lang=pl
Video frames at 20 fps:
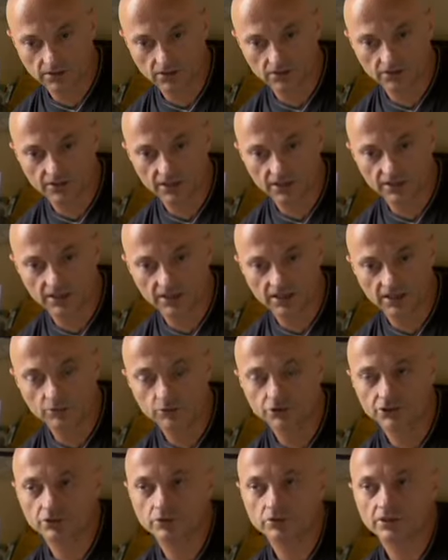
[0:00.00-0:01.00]
od Daniela
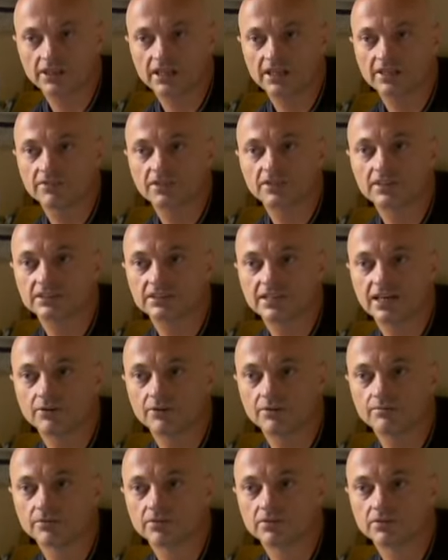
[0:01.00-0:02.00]
ludzie, których ja nawet nie
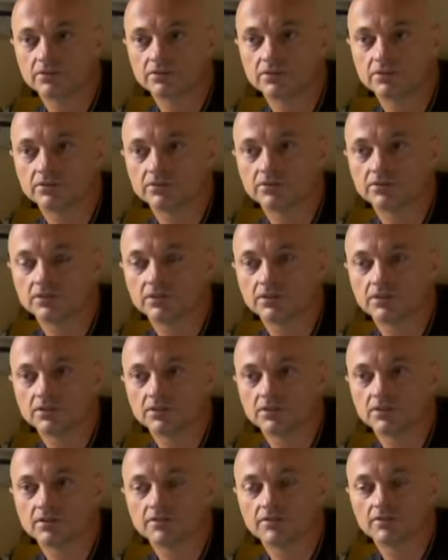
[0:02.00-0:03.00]
znałem.
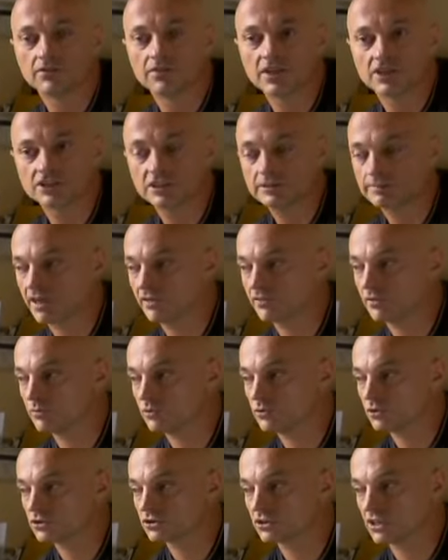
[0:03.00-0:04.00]
W naszej sprawie
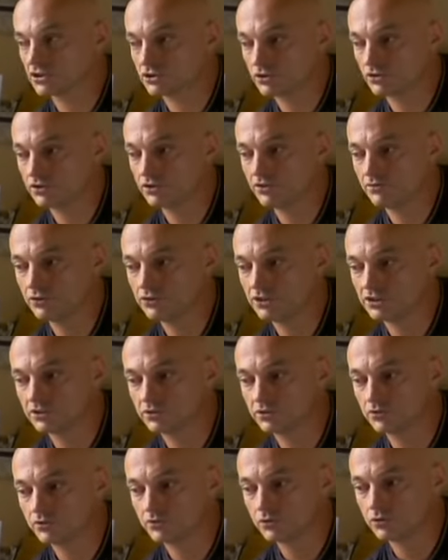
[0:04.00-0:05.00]
było oskarżonych
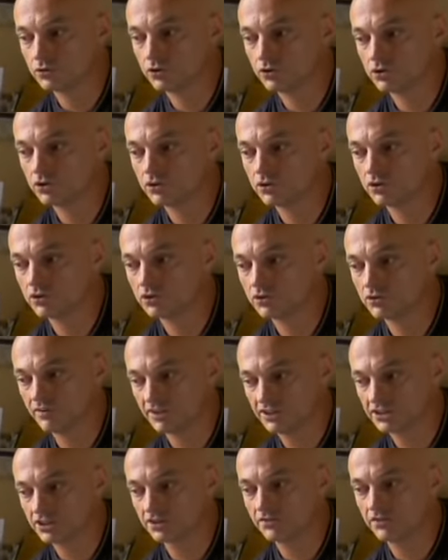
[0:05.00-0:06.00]
22,
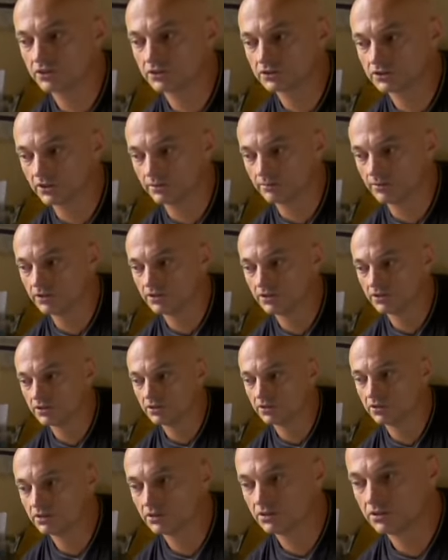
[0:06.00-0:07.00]
22 osoby,
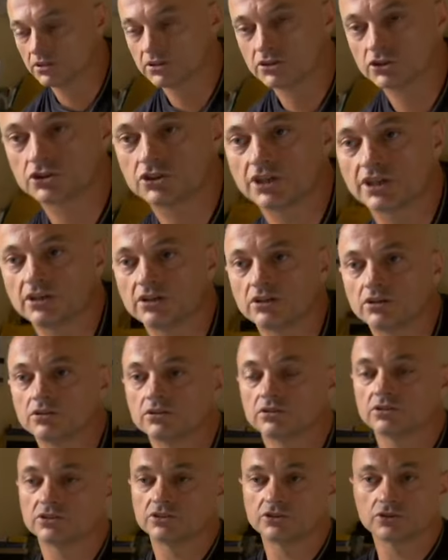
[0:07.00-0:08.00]
z czego
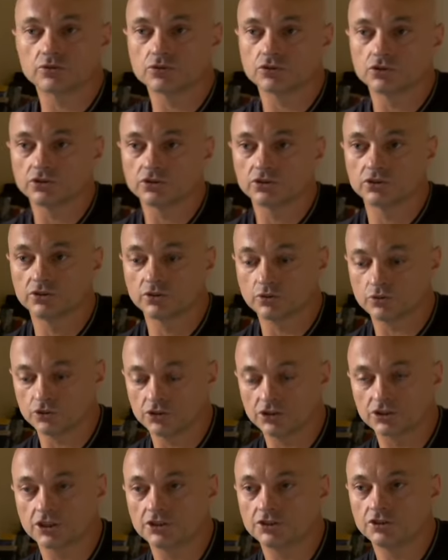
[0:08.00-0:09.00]
z, róż, z
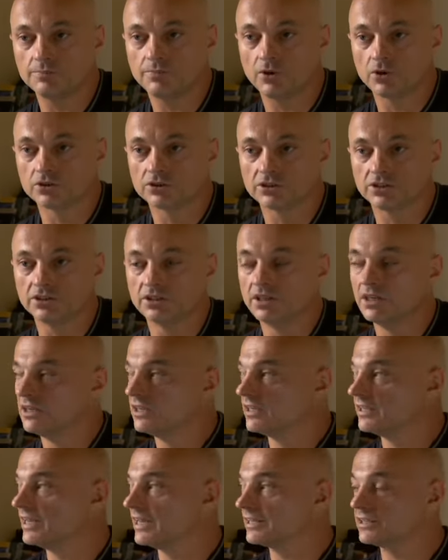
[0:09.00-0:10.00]
różnych części Polski.
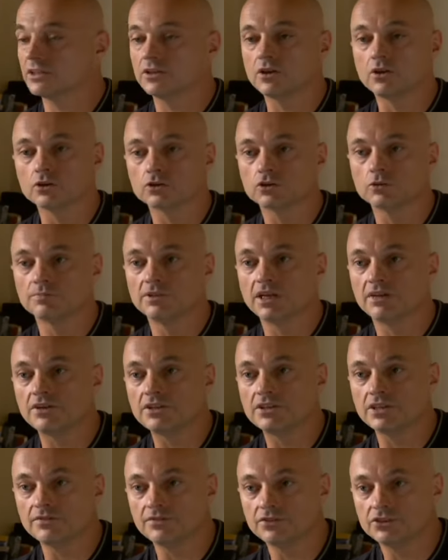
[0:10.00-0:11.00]
Ja tych osób
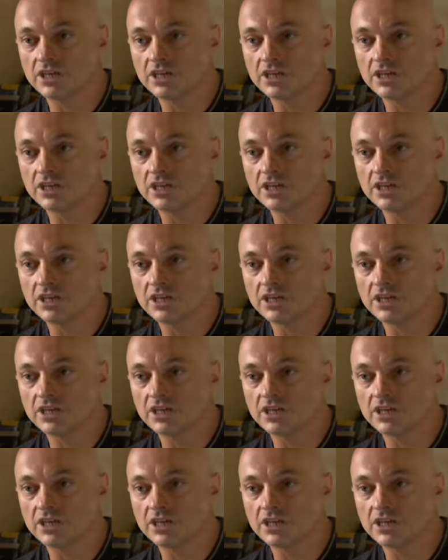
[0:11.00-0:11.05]
nawet nie